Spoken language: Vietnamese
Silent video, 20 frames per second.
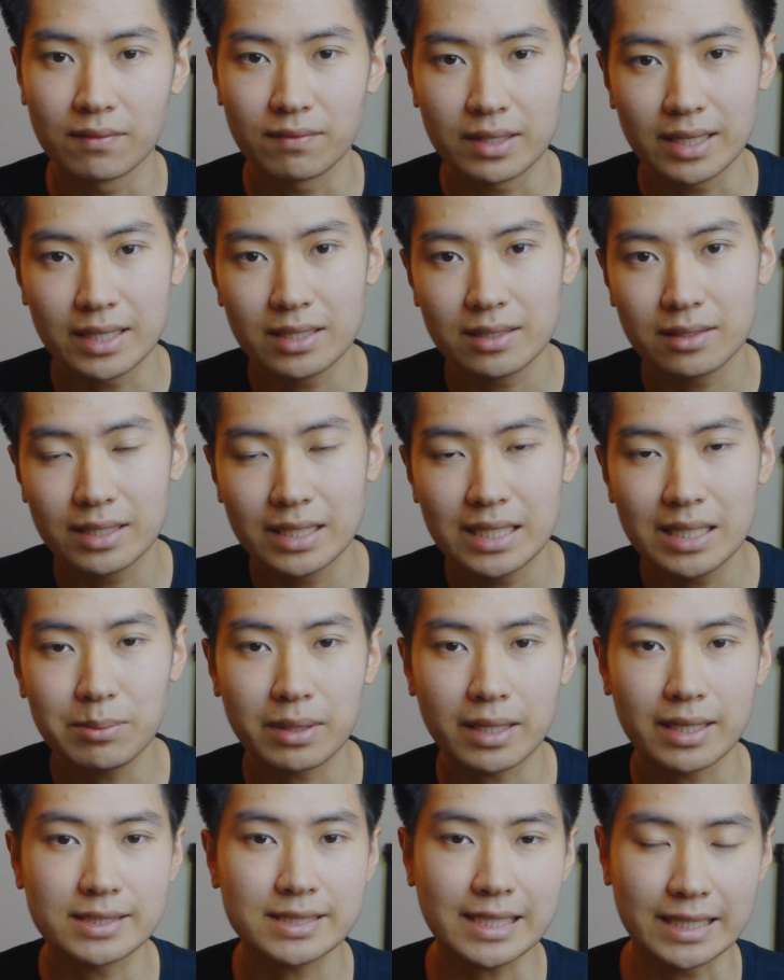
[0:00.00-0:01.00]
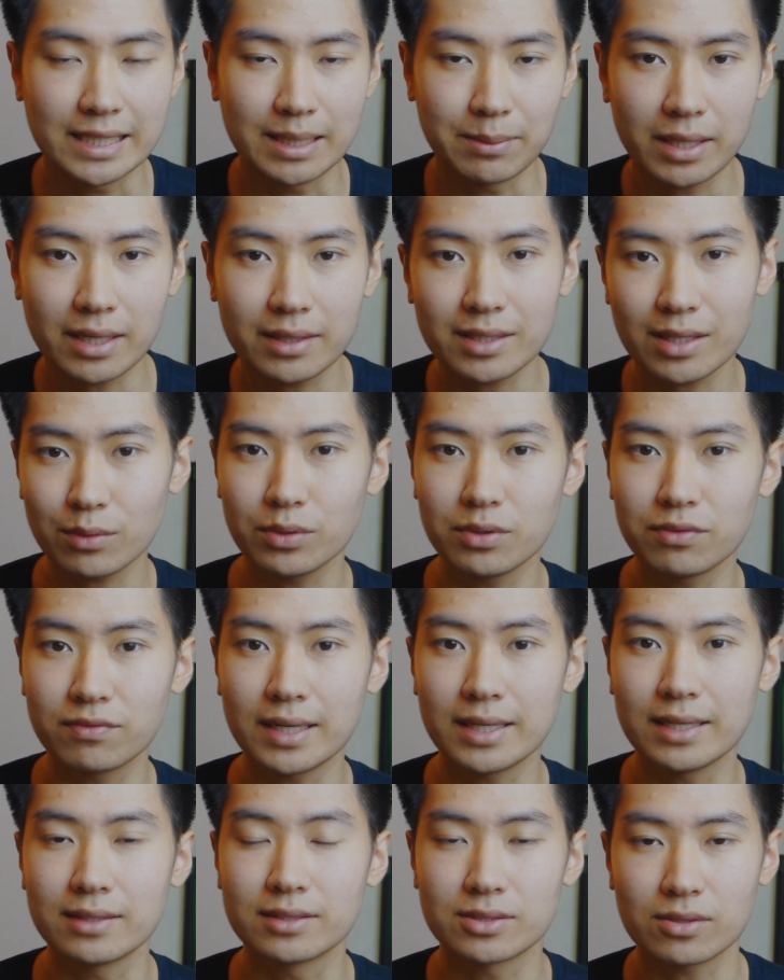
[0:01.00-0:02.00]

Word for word: Vậy nên khi mà cái trải nghiệm khác nhau như vậy,